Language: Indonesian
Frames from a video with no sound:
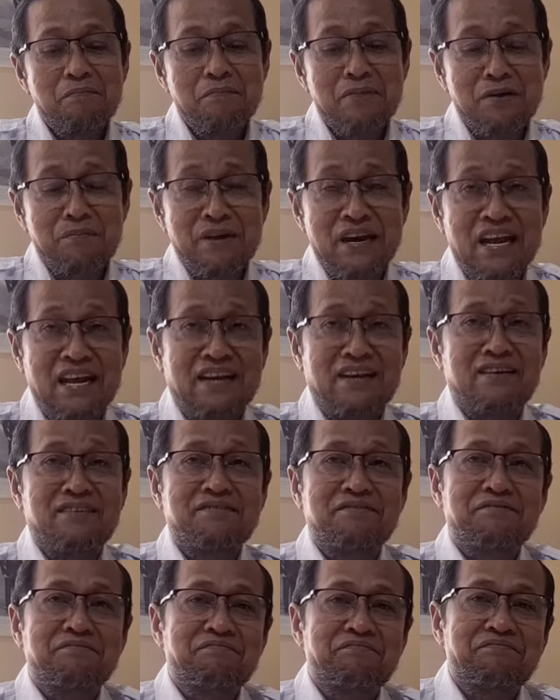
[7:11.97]
berminat
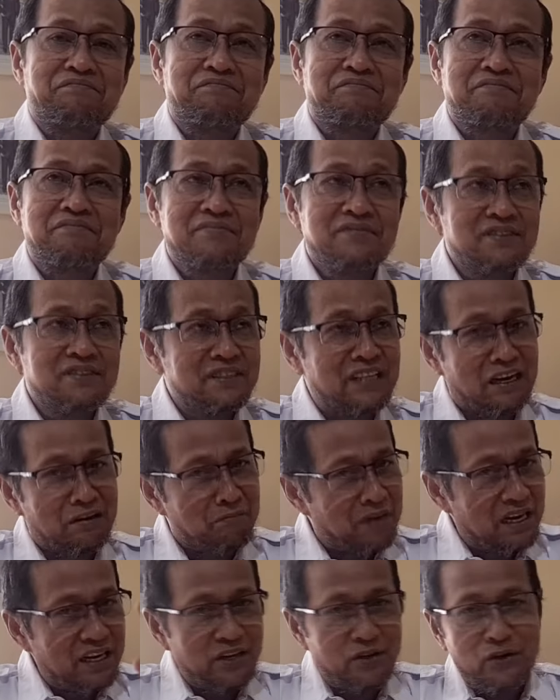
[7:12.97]
dan
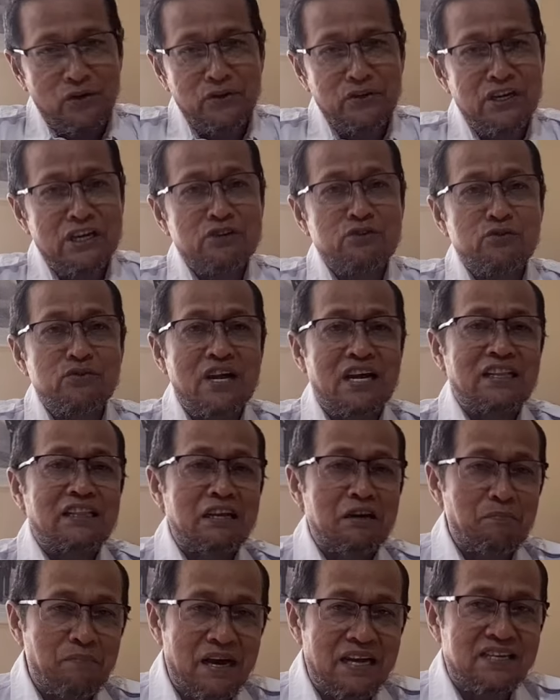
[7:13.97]
balihonya sudah
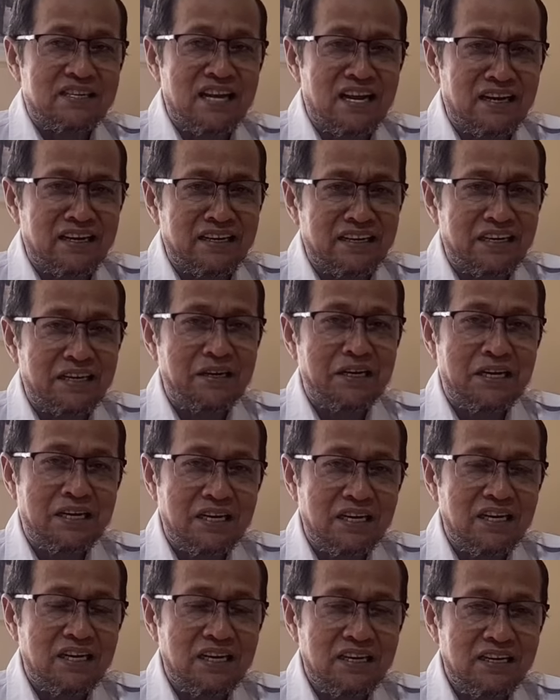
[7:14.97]
terpasang di
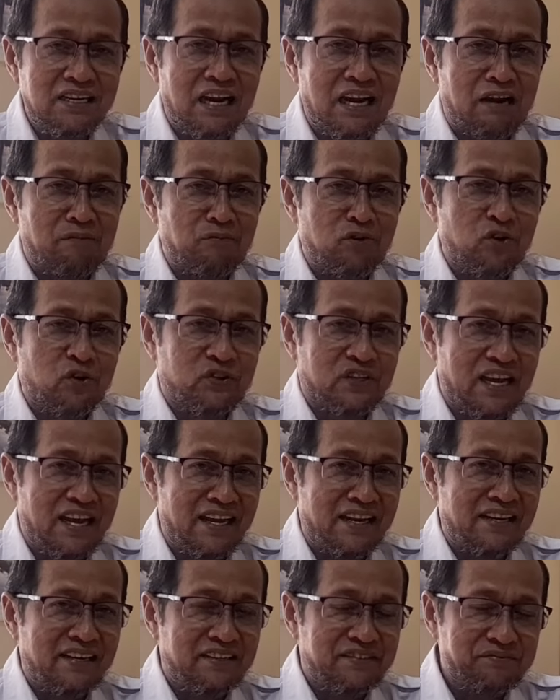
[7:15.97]
dalam
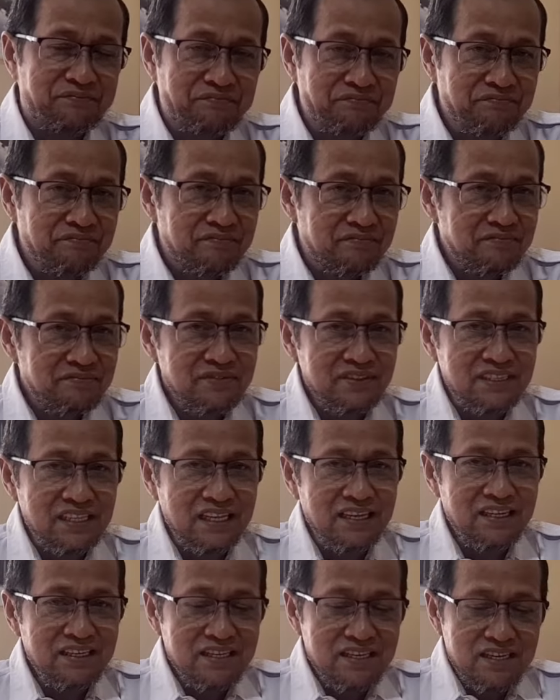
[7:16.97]
kota ini.
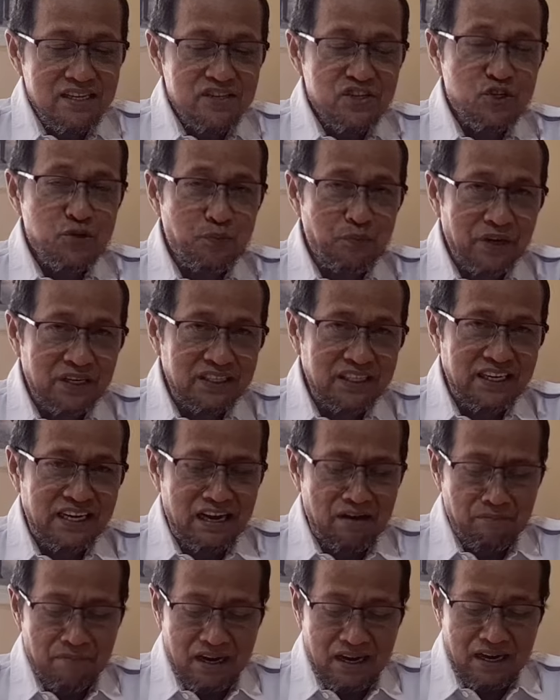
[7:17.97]
Seperti
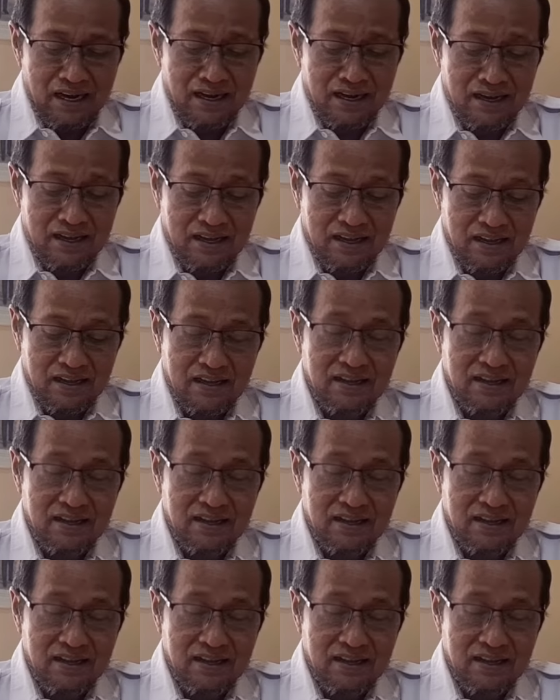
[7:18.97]
nama